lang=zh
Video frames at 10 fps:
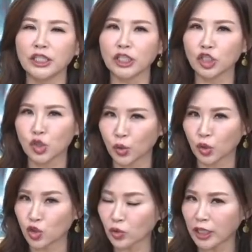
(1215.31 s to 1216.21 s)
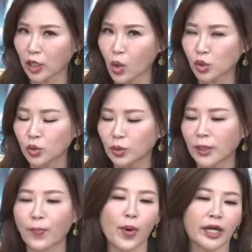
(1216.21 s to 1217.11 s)
你是做仲介工作
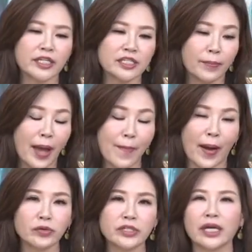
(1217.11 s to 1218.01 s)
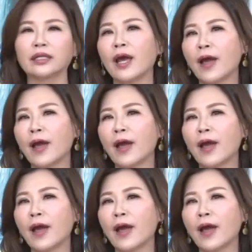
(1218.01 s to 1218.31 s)
的，不管你是卖保险、